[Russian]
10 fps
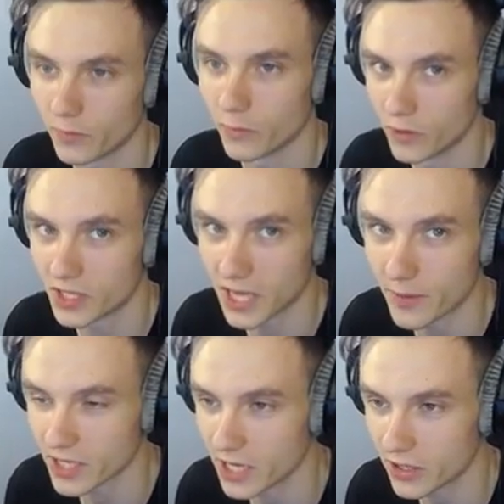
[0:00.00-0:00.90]
вы сами
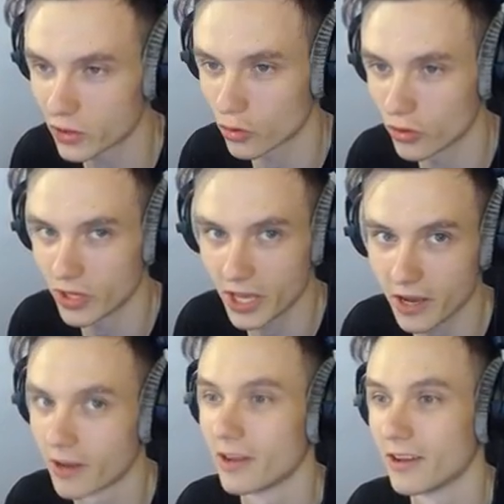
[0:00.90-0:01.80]
знаете, что
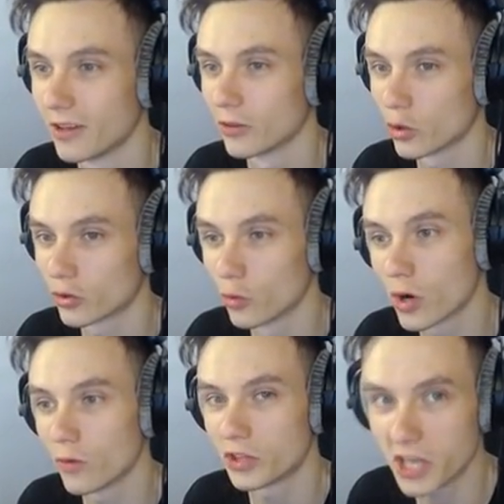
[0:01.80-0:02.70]
не тот, у
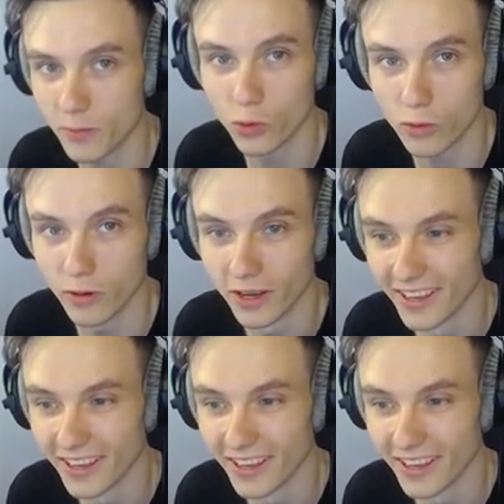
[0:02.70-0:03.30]
кого три буквы.